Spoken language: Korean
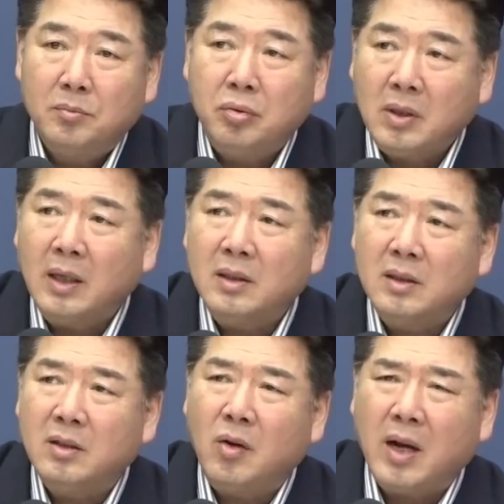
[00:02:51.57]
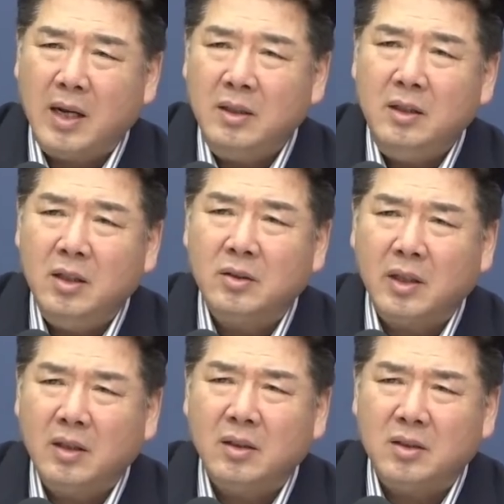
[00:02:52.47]
북한과
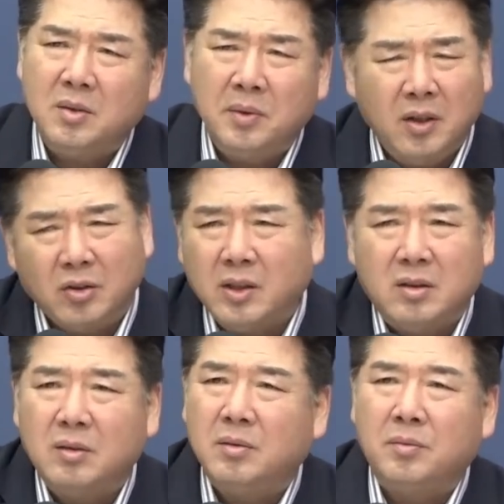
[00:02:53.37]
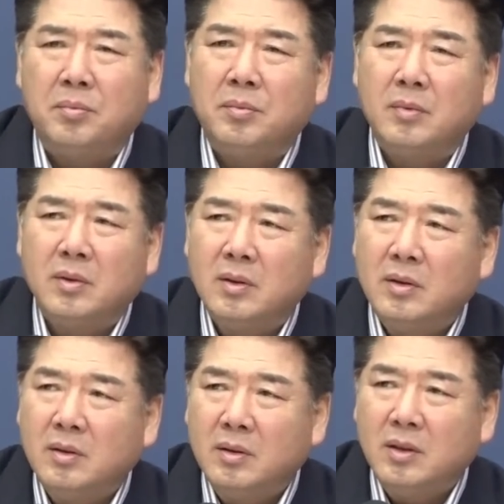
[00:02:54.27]
관련된 것이면 어쨌든
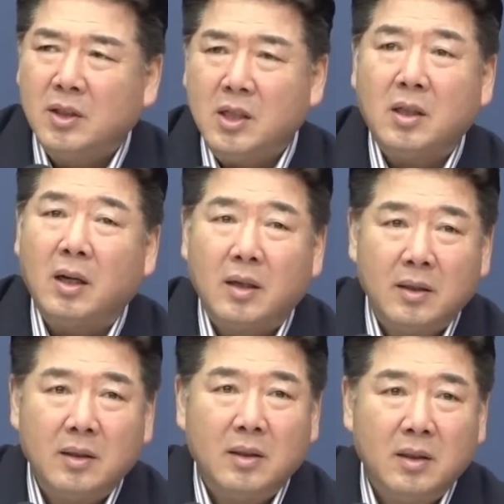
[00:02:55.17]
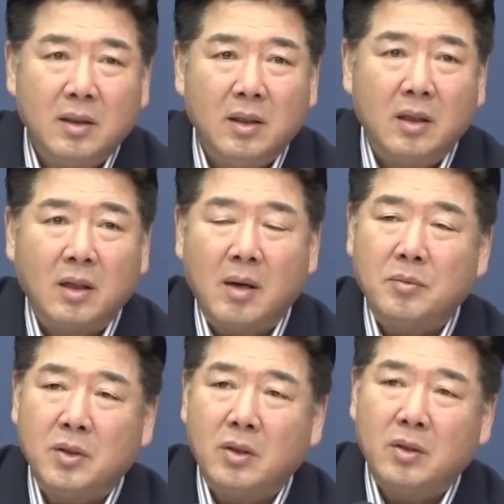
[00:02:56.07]
싫다. 이런
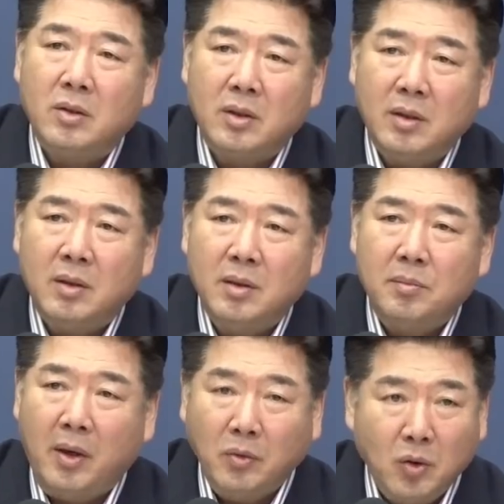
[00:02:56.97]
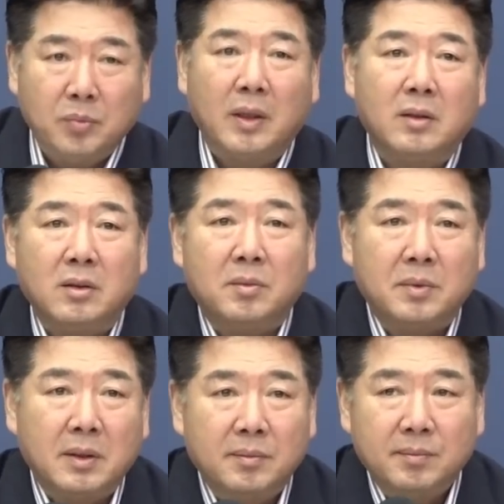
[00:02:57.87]
감정이 매우 높다는 뜻입니다.